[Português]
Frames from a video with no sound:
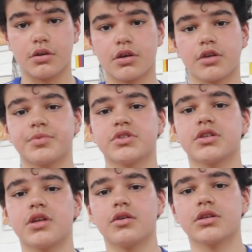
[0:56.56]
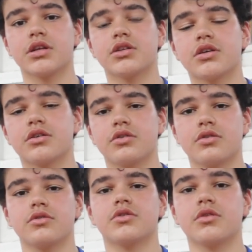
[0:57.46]
e representar o Atlético que
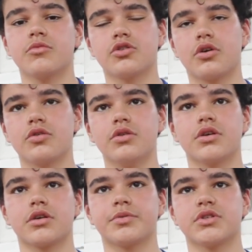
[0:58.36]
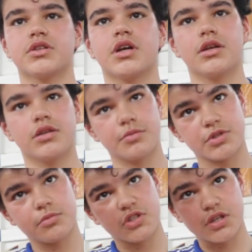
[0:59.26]
eu tenho muito orgulho em representar, ainda por
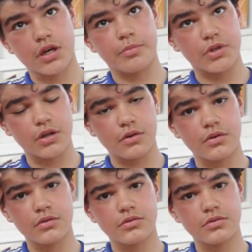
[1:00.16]
cima ser capitão.